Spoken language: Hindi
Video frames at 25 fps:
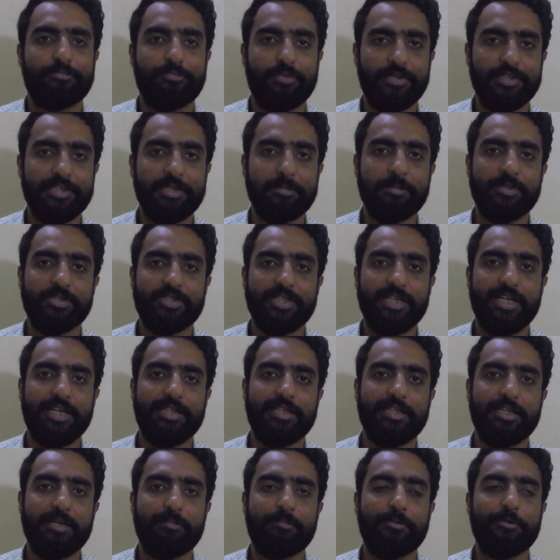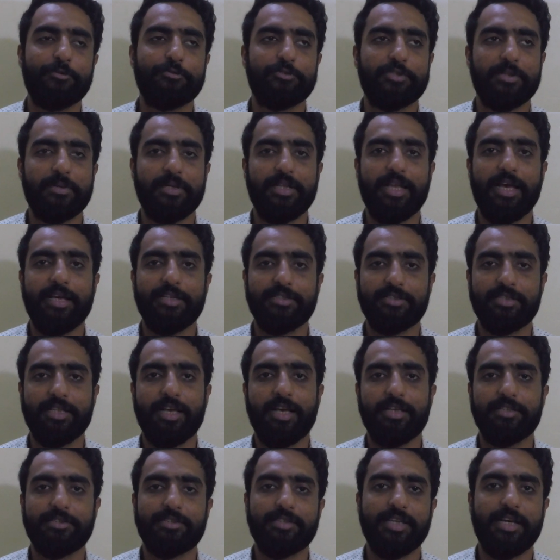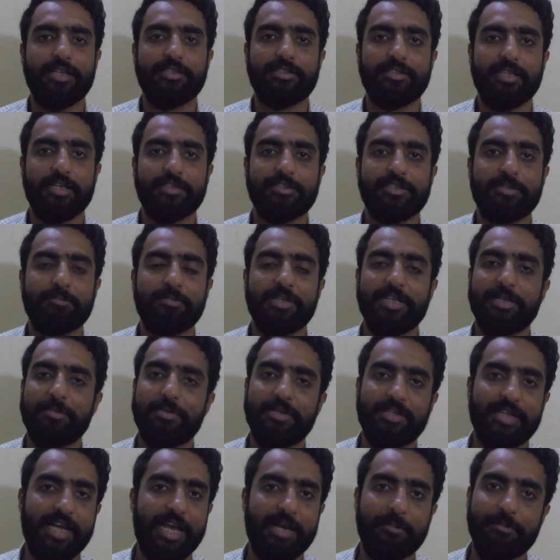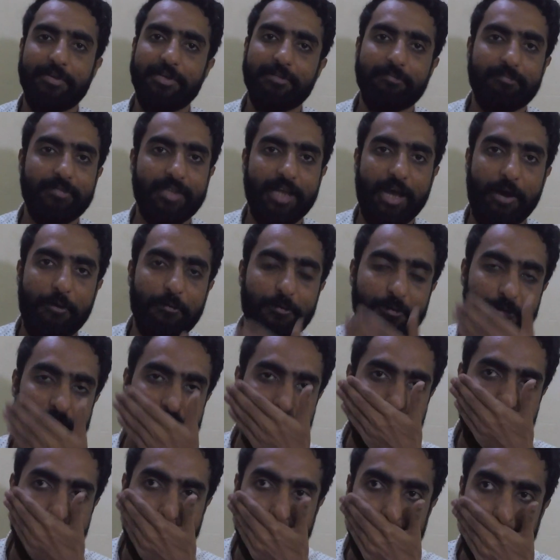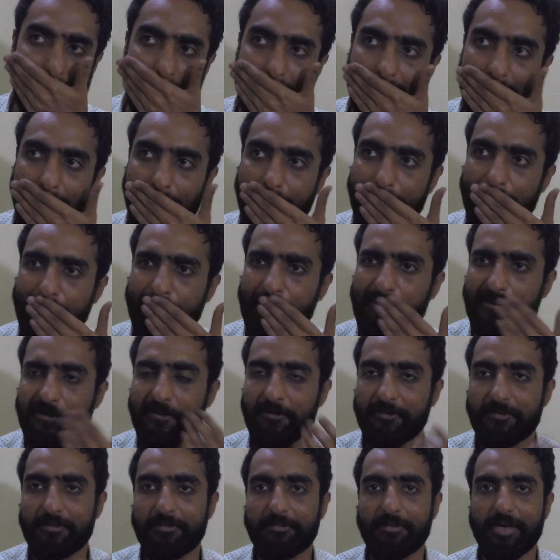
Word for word: फजर में चलाता था फिर उसके बाद आहिस्ता आहिस्ता आहिस्ता आहिस्ता मेरी भी टाइमिंग आउट हो जाए करती फिर